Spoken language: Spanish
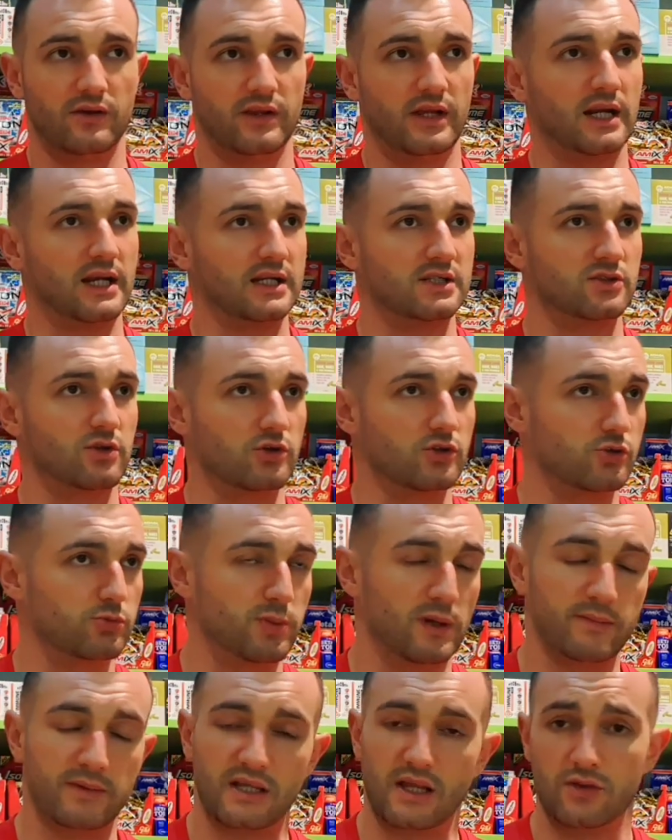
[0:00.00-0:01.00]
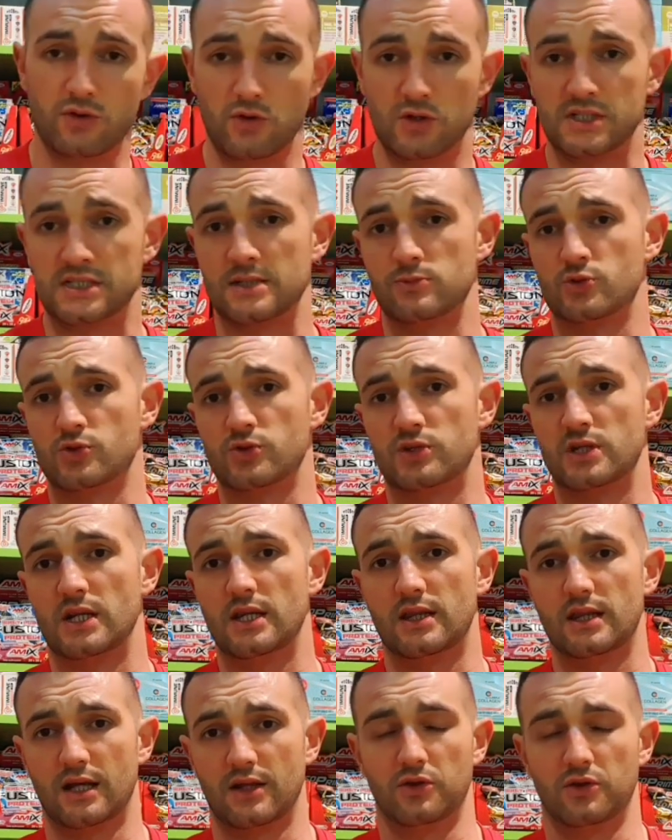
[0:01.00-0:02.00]
del resto de suplementación que estemos
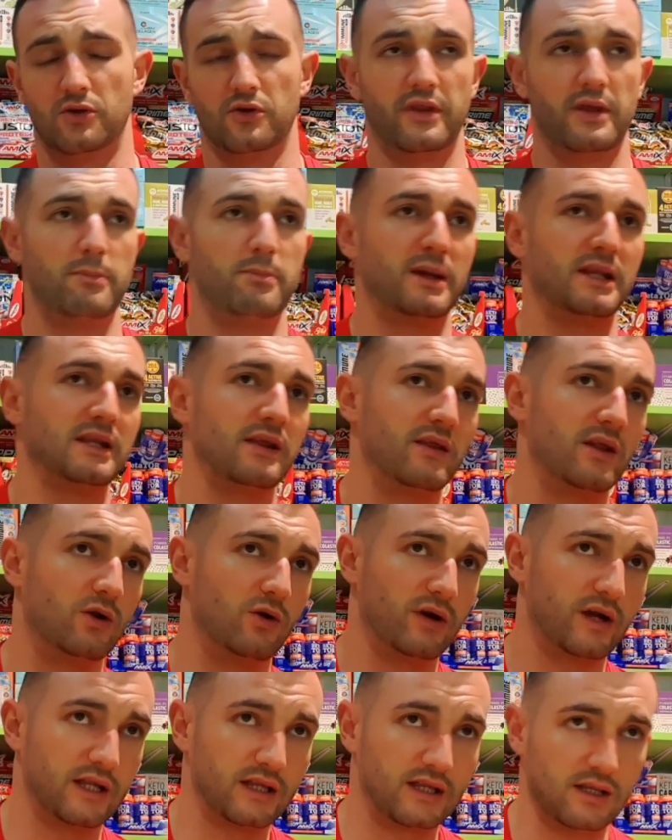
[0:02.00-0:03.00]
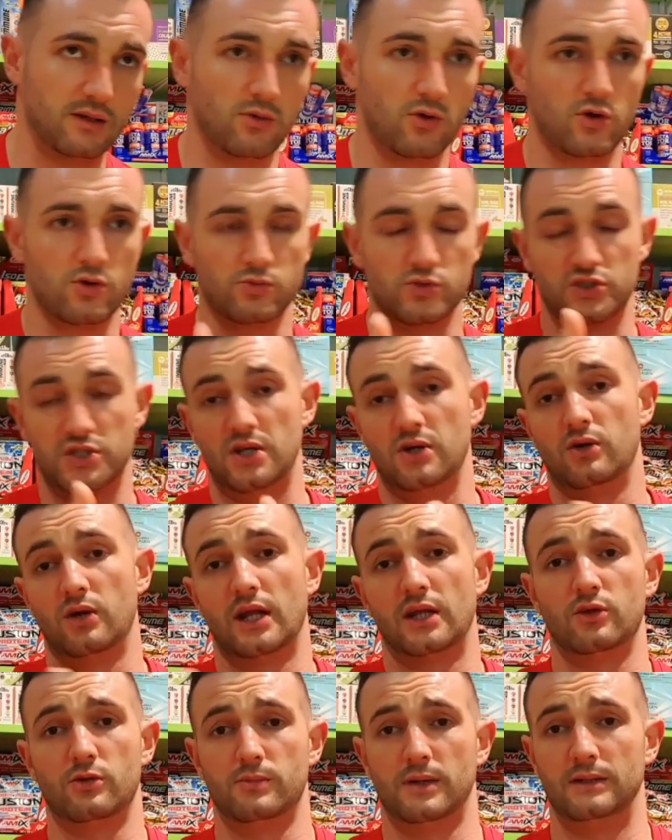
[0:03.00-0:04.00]
utilizando, depende del objetivo, como os digo,
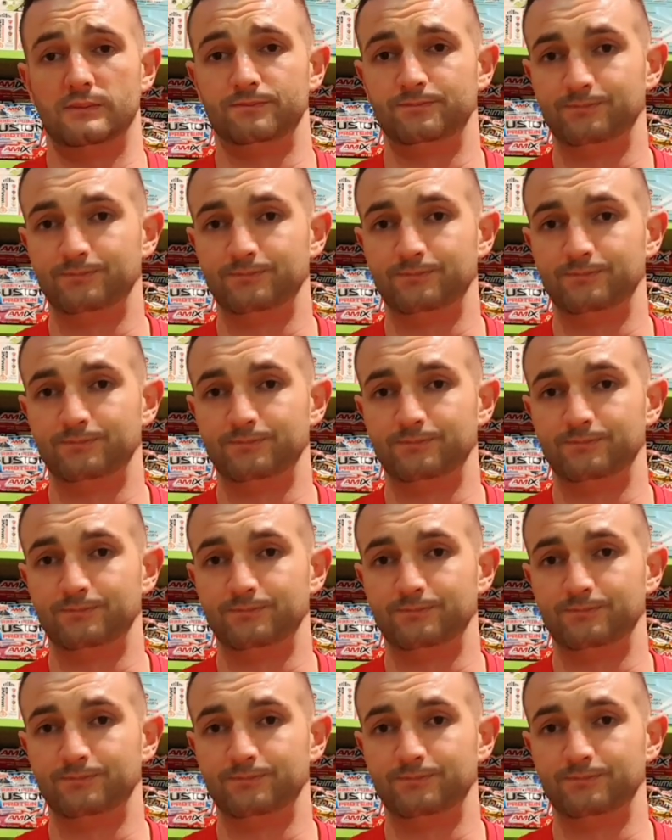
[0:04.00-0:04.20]
la toma.